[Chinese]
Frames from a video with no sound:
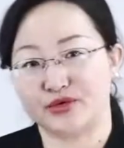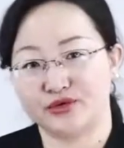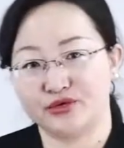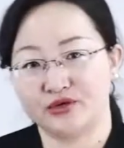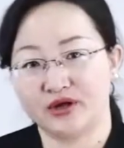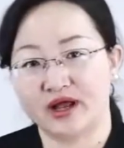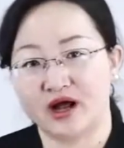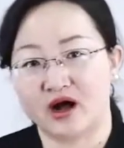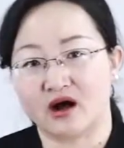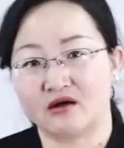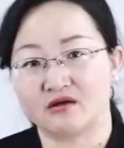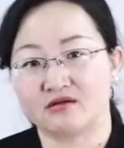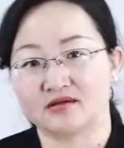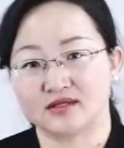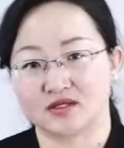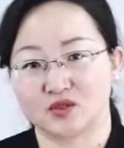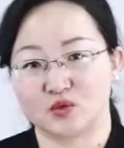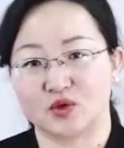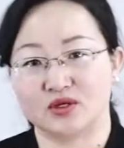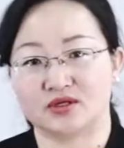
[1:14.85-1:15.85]
预料
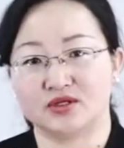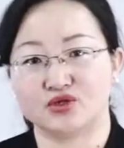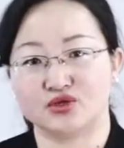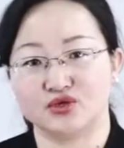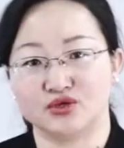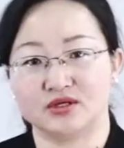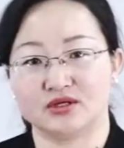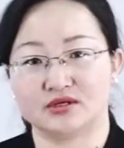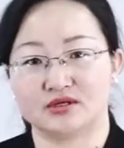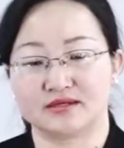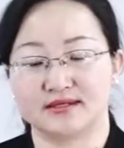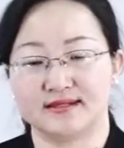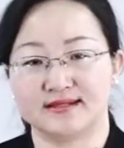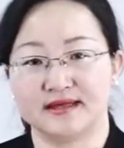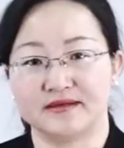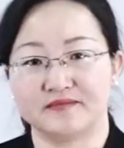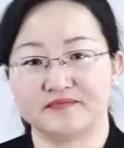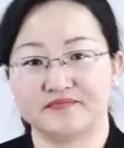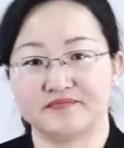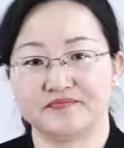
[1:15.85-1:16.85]
死亡的具体时
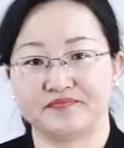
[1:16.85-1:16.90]
间。